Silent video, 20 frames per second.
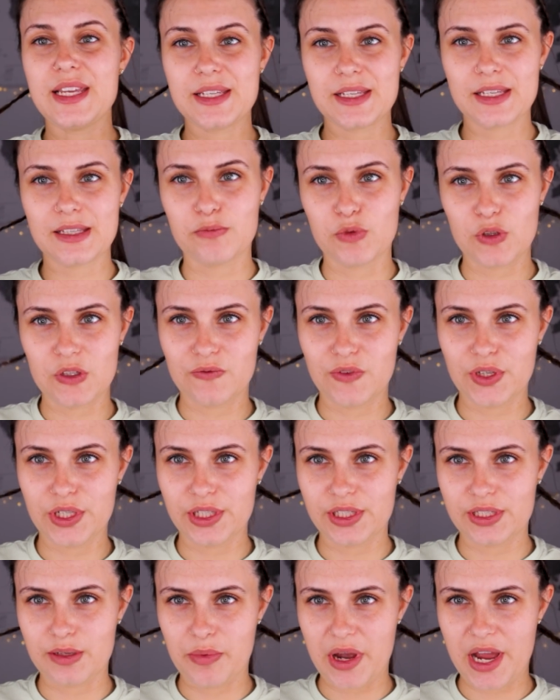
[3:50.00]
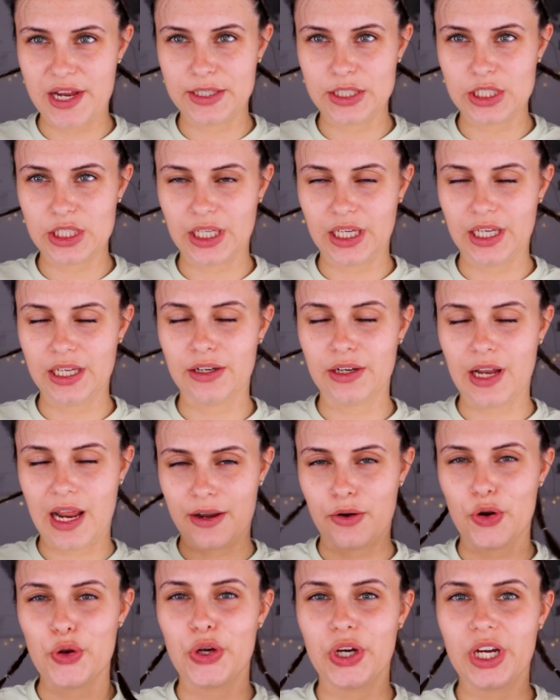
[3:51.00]
nächstes müssen wir diese beiden Strähnen
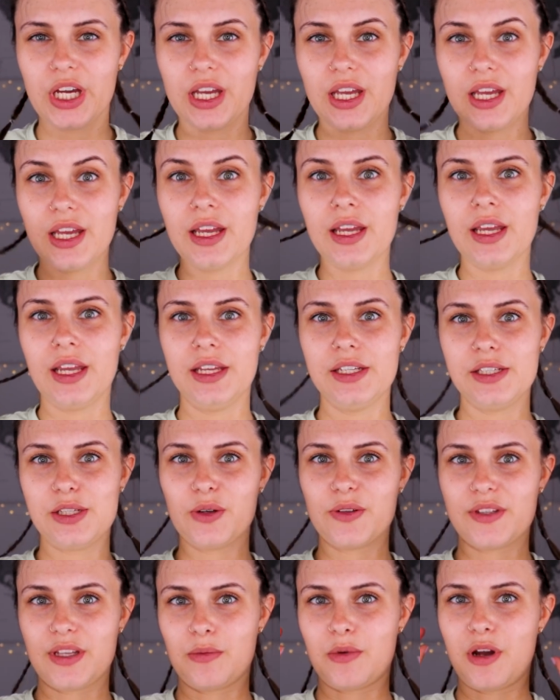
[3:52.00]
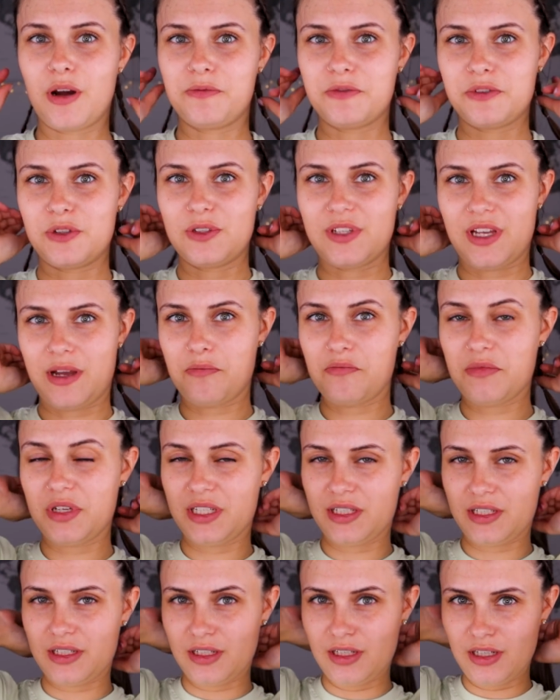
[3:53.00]
dann nur noch hinter unserem Kopf
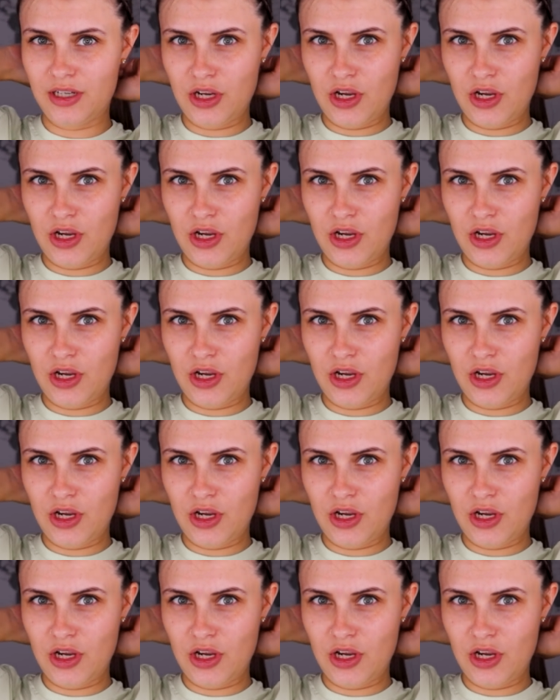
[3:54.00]
zusammenbinden